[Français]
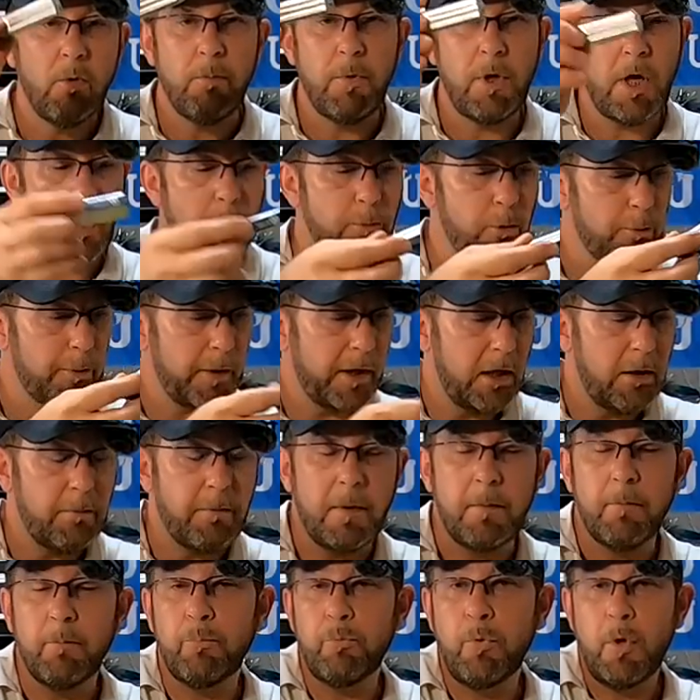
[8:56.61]
mais à peu près le
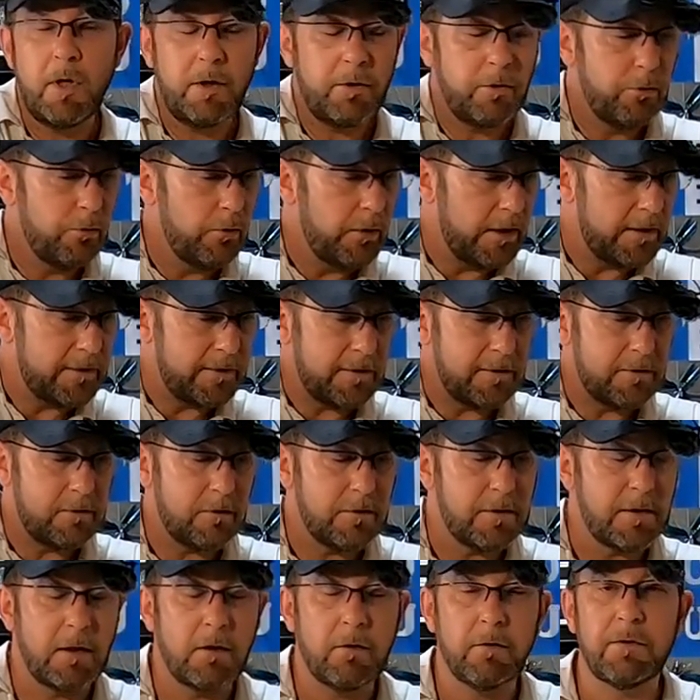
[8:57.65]
même poids que la
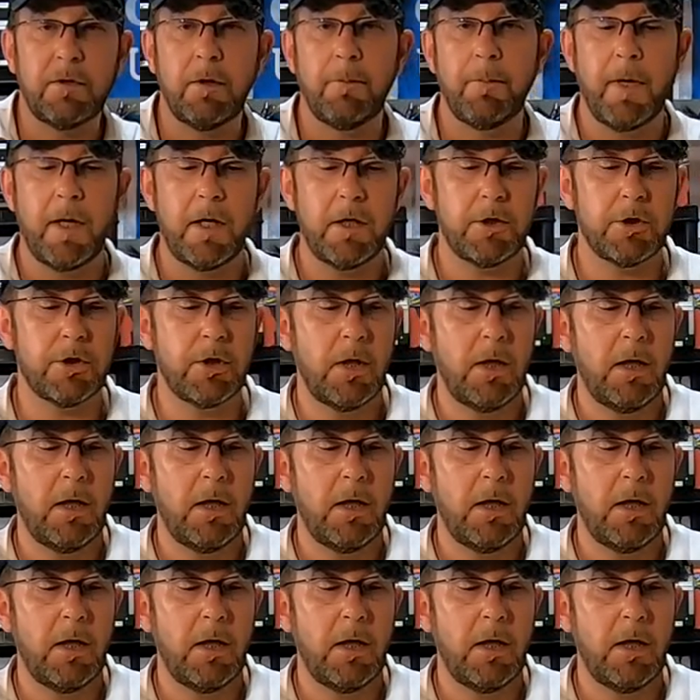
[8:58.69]
550 mAh.